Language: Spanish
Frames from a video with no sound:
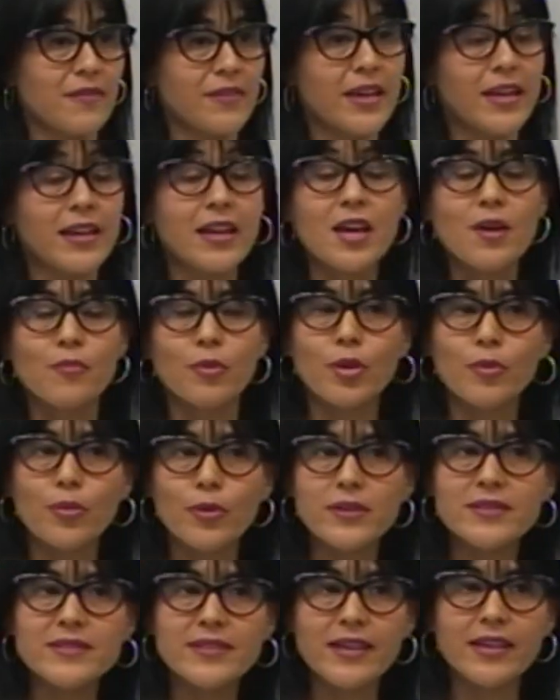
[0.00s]
bien. Bueno, vos
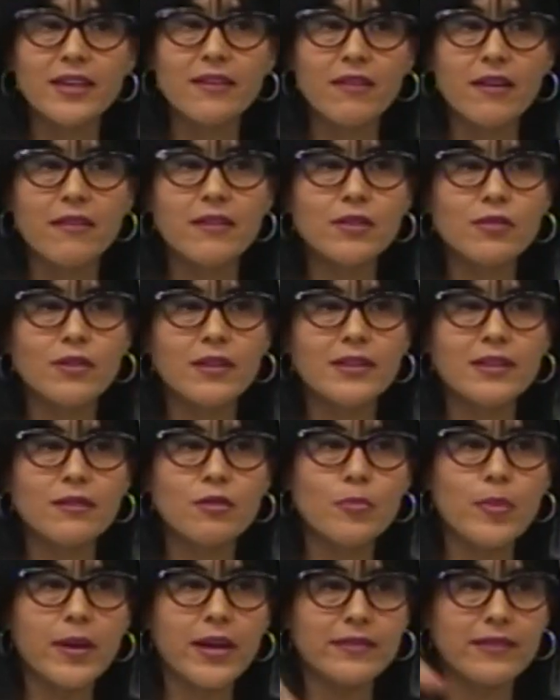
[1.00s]
decías que va a haber
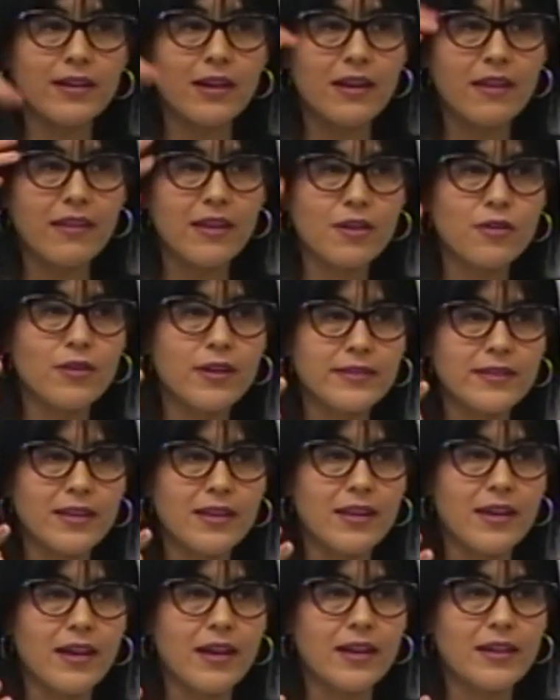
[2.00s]
colectivos para trasladarlos hasta
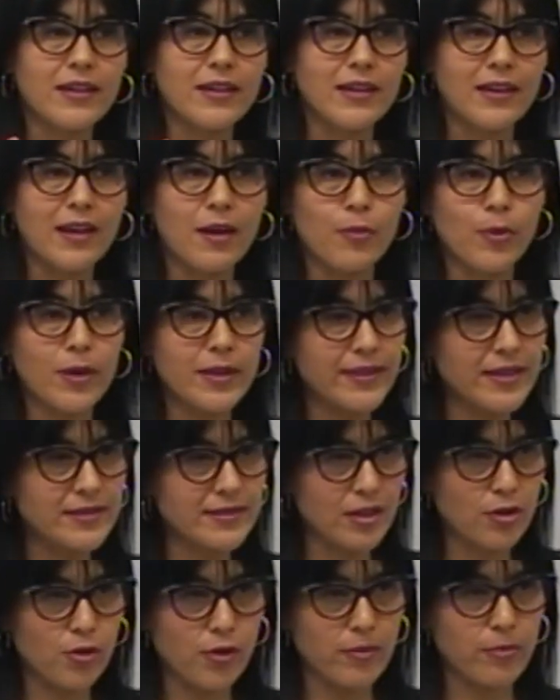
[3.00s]
allá. y eh, ¿La vuelta
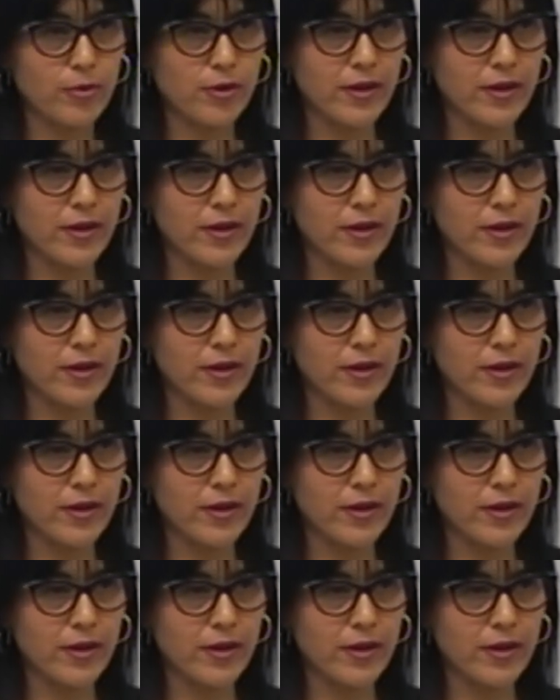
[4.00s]
ya corre por